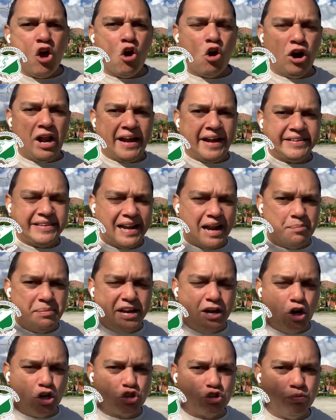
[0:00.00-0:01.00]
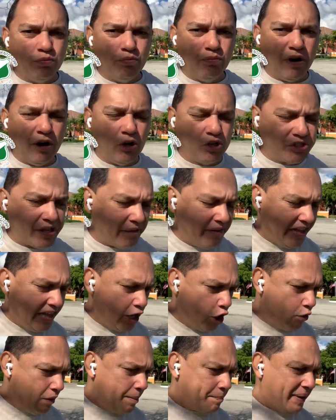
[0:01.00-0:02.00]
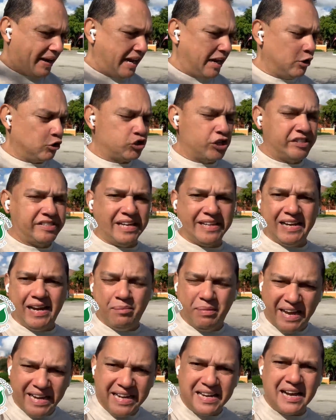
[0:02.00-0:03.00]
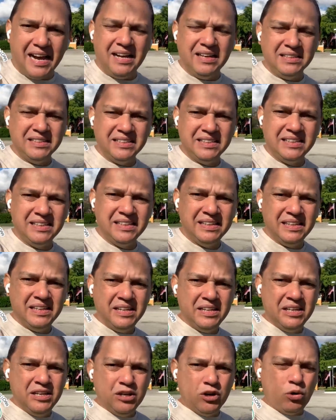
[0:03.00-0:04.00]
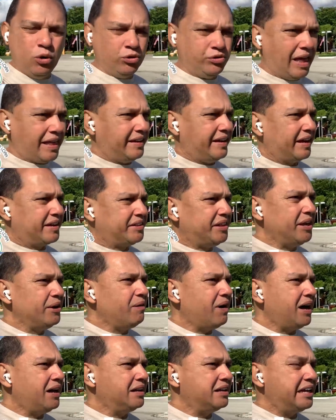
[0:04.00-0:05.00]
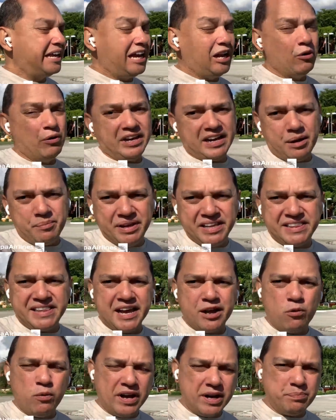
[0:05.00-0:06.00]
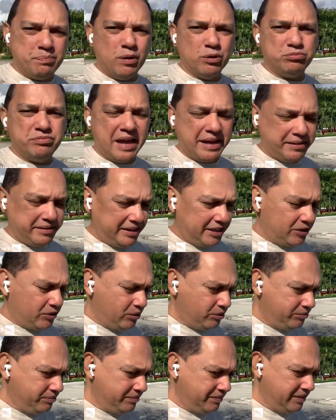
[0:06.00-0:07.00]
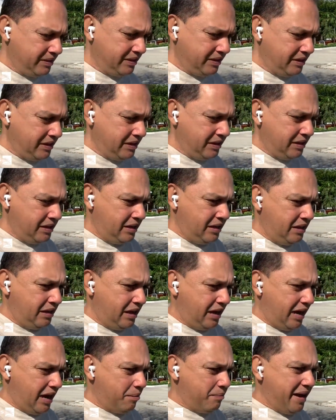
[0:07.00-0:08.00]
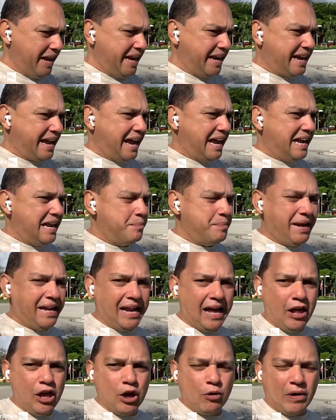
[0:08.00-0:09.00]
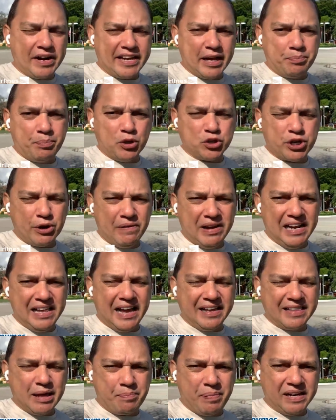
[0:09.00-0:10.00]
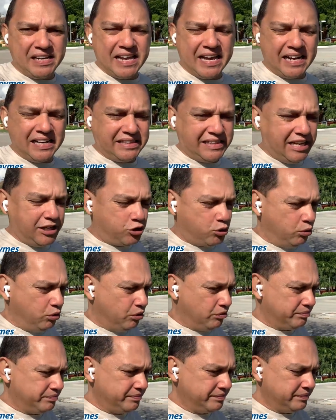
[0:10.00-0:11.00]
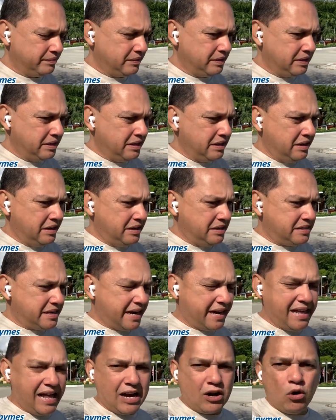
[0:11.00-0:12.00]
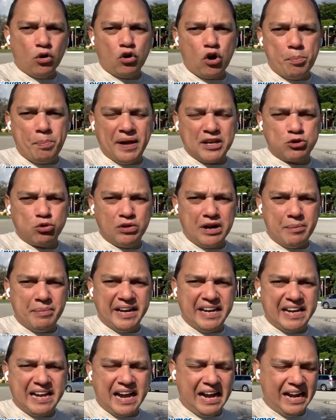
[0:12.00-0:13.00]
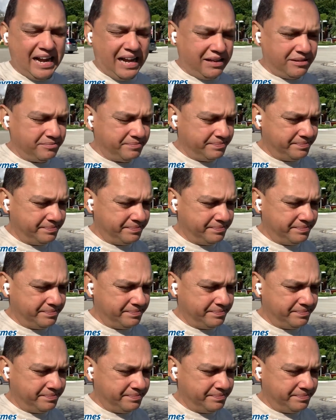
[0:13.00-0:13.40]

Hola, ¿qué tal amigos? Bueno, este video va para los hinchas del América, junta directiva y lógicamente cuerpo técnico. América eliminado de cualquier posibilidad de pelear el título. Se queda con Copa Suramericana.